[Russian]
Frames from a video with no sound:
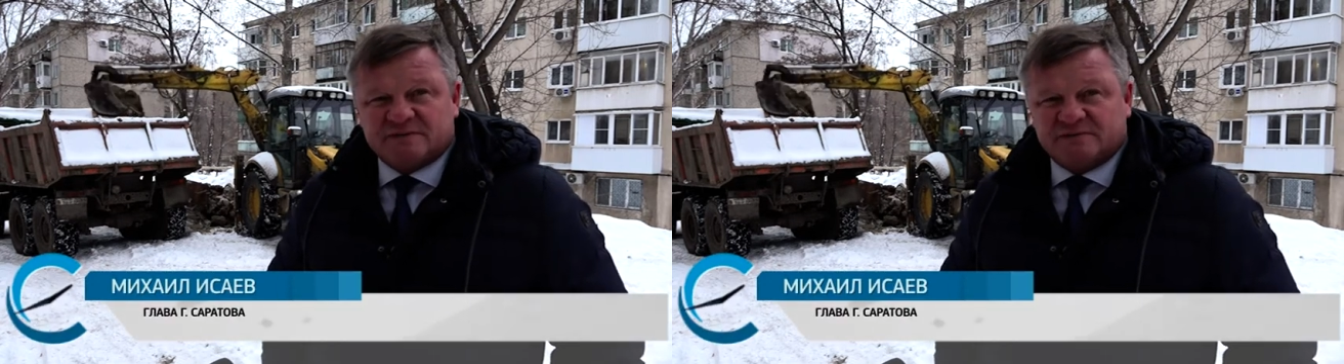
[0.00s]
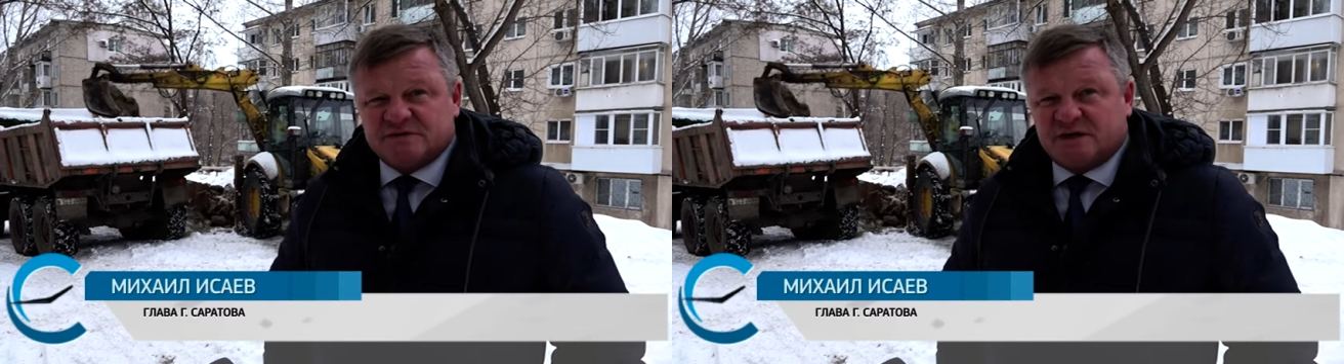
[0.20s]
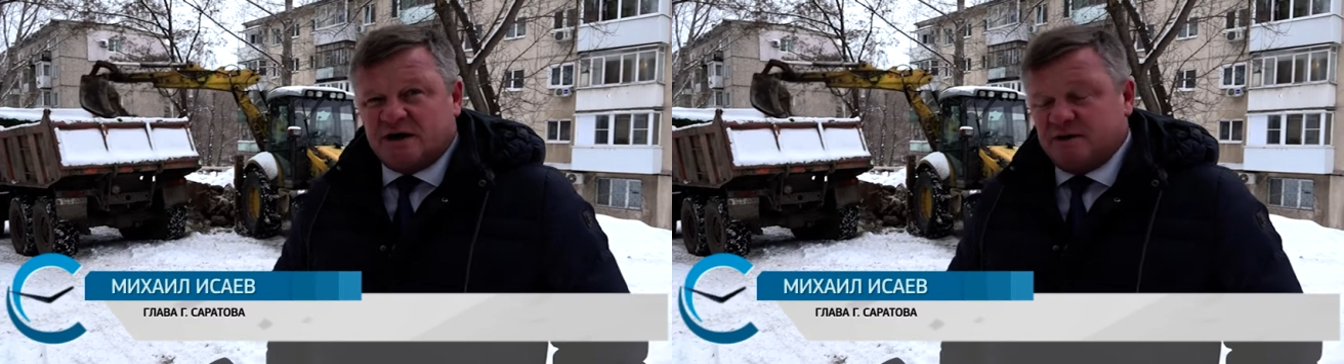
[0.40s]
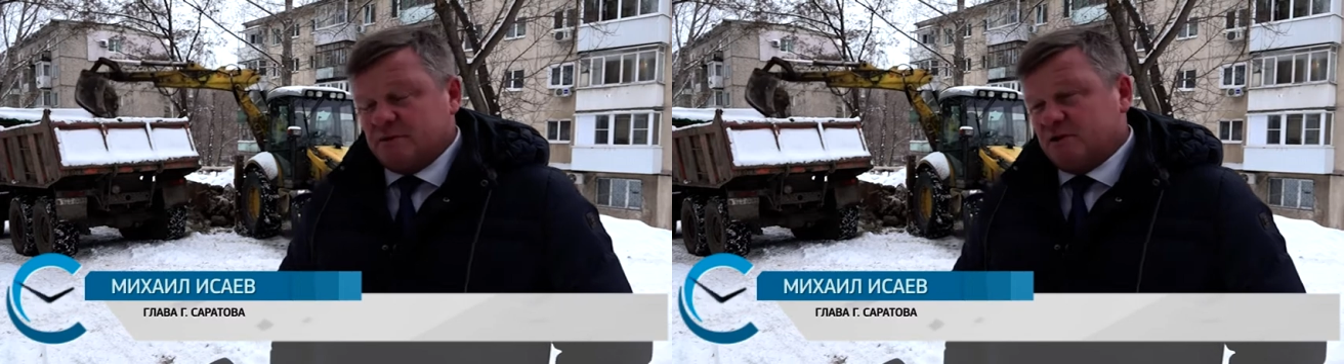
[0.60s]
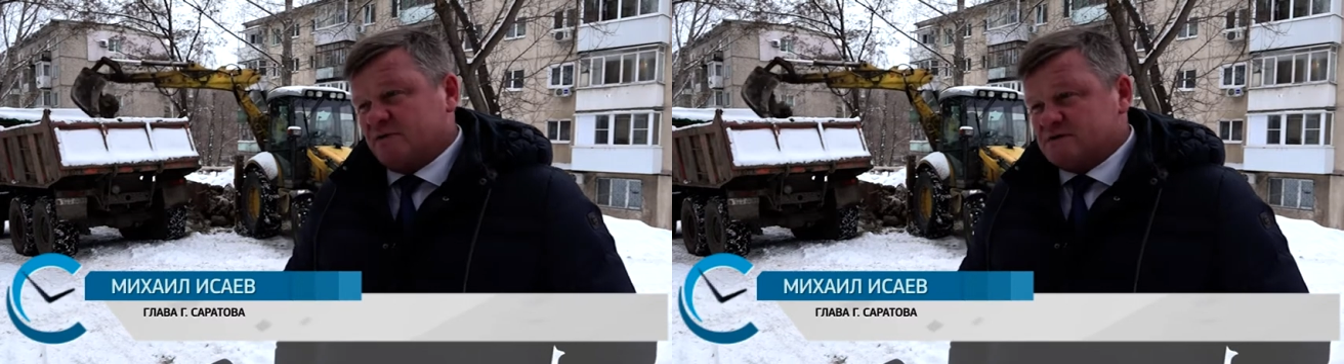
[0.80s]
с вытеканием
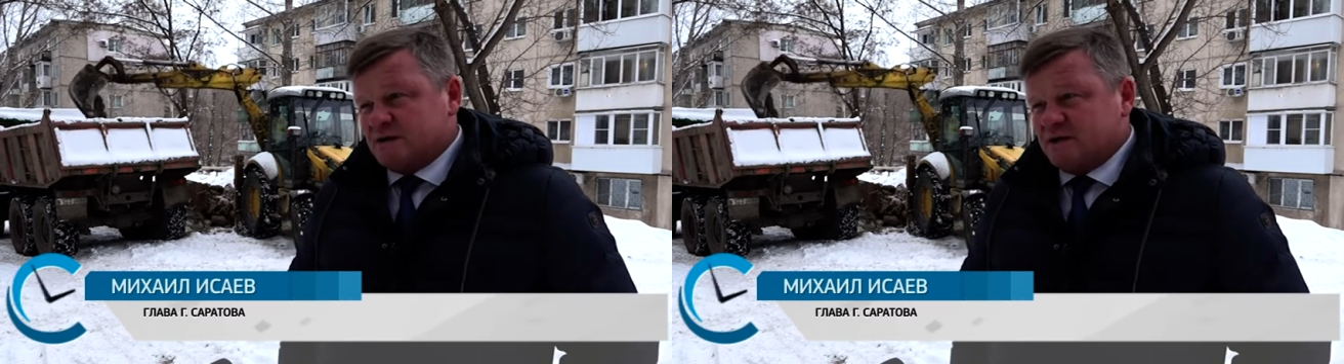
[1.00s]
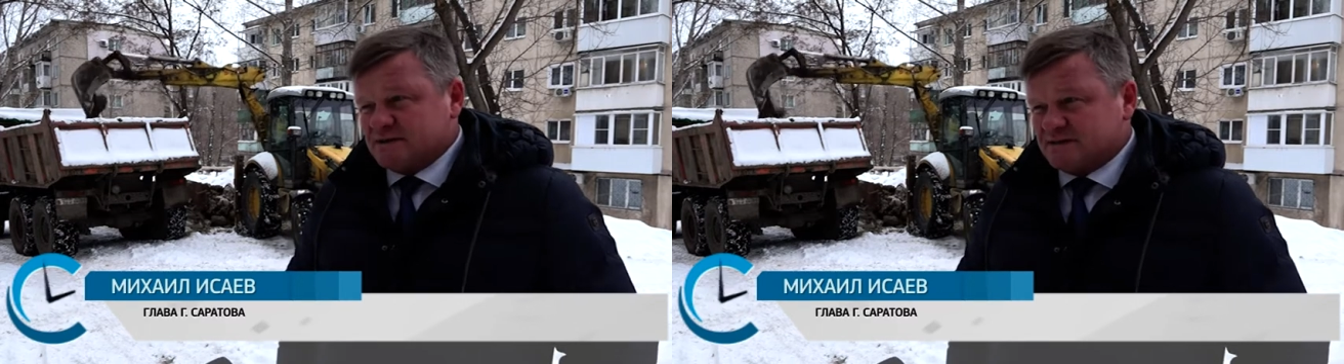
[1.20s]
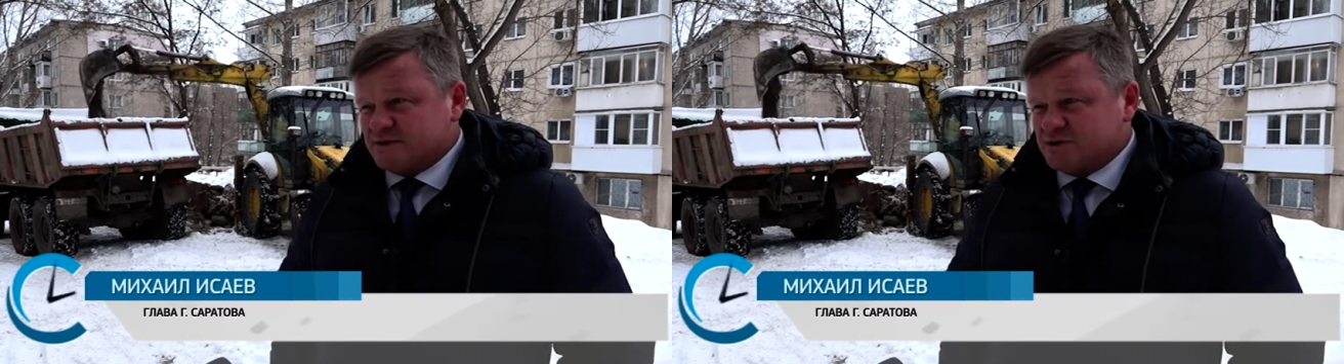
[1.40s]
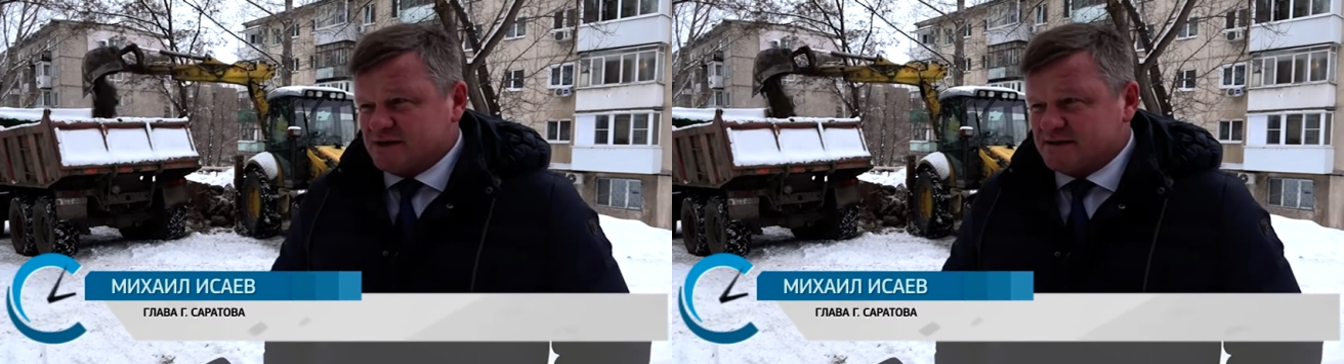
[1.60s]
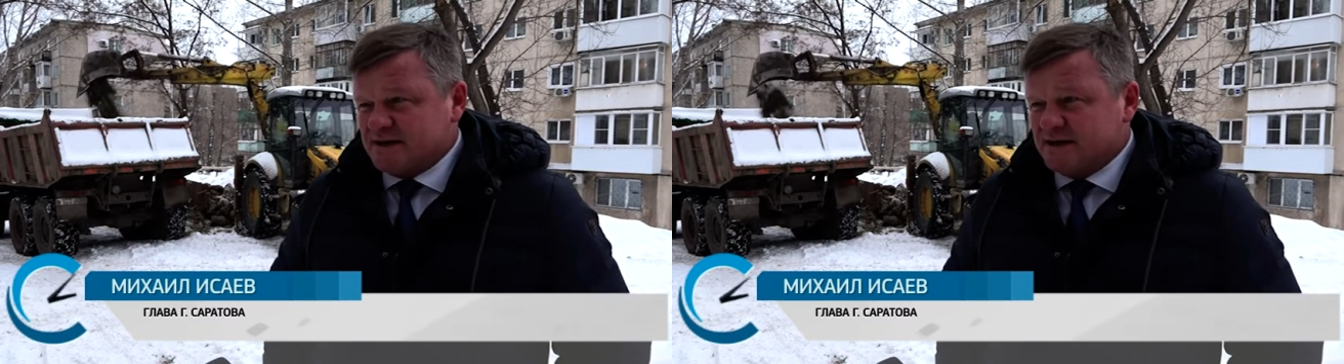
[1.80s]
на Новоастраханское
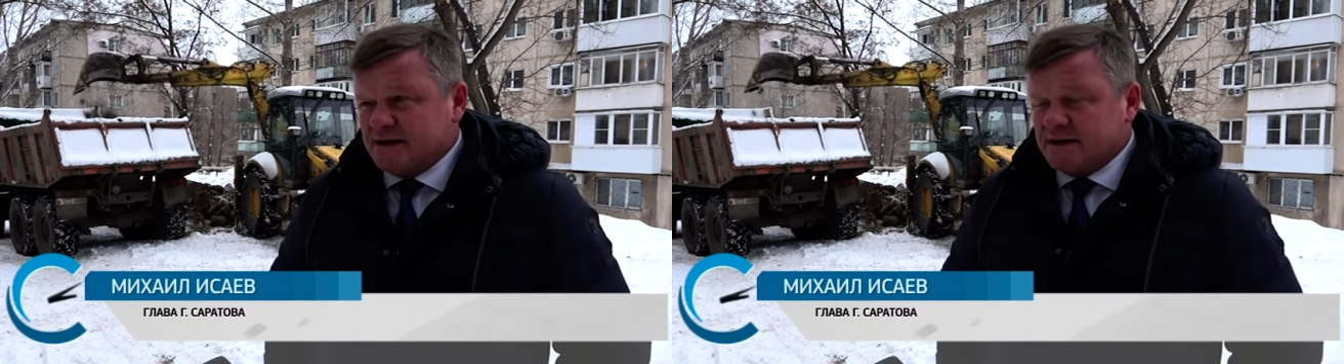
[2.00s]
шоссе.